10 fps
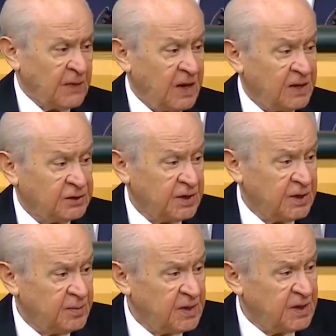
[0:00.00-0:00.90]
her
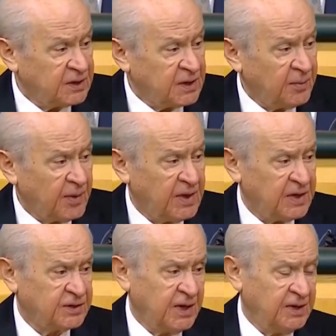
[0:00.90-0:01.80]
şeyi birlikte
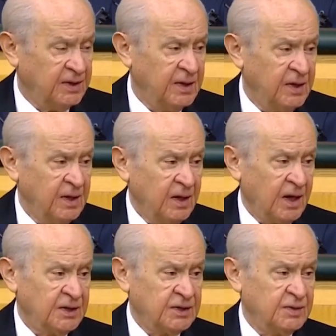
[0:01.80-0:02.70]
paylaşan
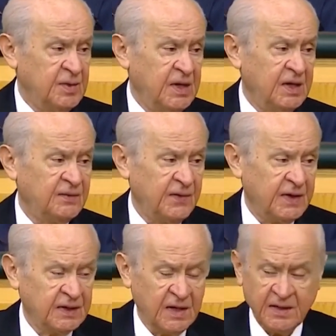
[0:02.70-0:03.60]
aziz millet
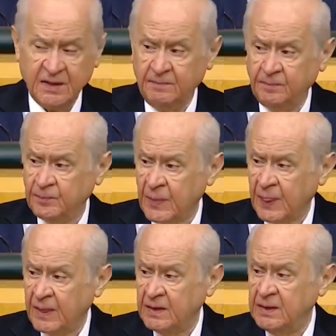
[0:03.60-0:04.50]
fertleri
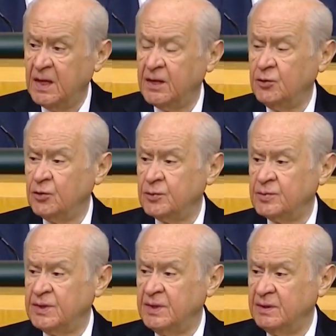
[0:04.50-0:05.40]

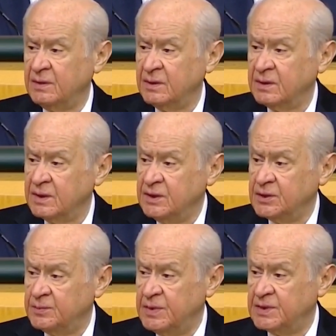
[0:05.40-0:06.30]
inanıyorum ki
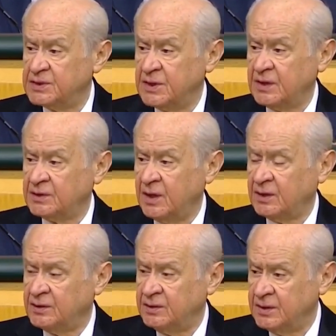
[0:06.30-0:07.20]
hiçbir şart
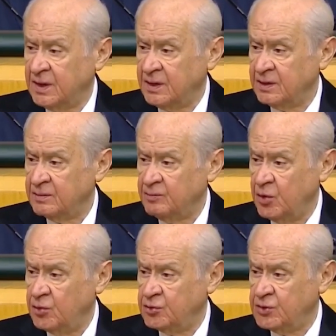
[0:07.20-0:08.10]
altında
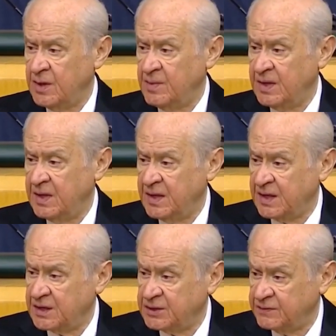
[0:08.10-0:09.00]
bölücü
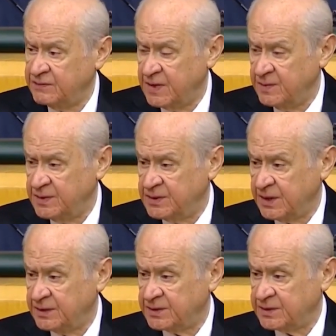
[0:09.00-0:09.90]
emellere geçit
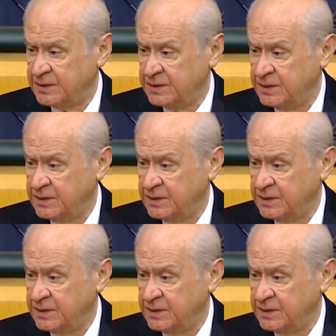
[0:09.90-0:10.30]
vermeyecektir.